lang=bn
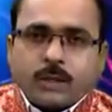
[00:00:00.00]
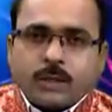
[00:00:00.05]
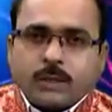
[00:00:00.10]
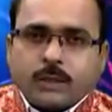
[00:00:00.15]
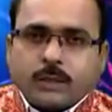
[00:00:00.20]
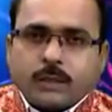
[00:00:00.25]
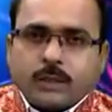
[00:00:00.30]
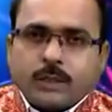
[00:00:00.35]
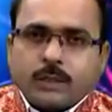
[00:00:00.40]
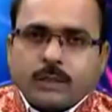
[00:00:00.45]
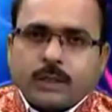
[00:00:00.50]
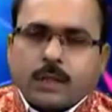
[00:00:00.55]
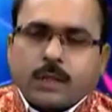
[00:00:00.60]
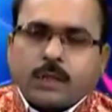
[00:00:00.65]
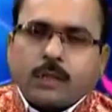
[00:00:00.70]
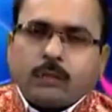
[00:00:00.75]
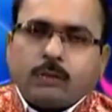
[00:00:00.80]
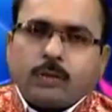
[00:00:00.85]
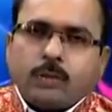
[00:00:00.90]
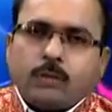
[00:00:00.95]
আসে
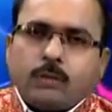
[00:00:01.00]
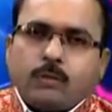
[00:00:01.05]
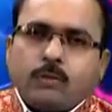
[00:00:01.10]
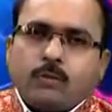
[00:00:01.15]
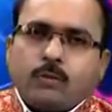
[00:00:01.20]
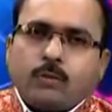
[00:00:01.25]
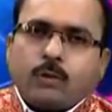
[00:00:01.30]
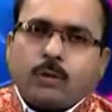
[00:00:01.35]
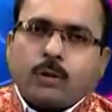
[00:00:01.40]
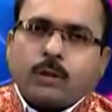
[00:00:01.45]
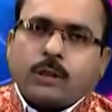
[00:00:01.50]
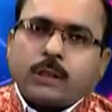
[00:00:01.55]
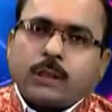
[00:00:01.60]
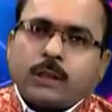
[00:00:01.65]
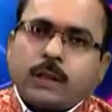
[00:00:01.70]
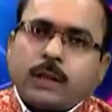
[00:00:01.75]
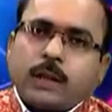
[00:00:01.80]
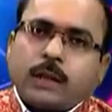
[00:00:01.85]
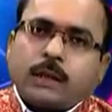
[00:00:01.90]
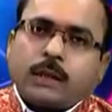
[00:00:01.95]
তাতে কিন্তু
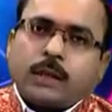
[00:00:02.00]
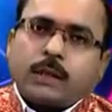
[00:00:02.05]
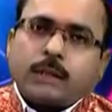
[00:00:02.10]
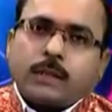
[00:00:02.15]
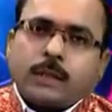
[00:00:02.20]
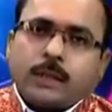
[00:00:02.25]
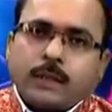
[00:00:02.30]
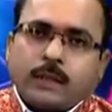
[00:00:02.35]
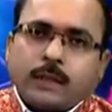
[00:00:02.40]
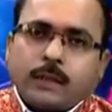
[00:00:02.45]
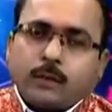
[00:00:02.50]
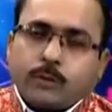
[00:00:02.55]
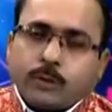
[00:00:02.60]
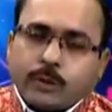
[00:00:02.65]
রত্নের একটা জায়গা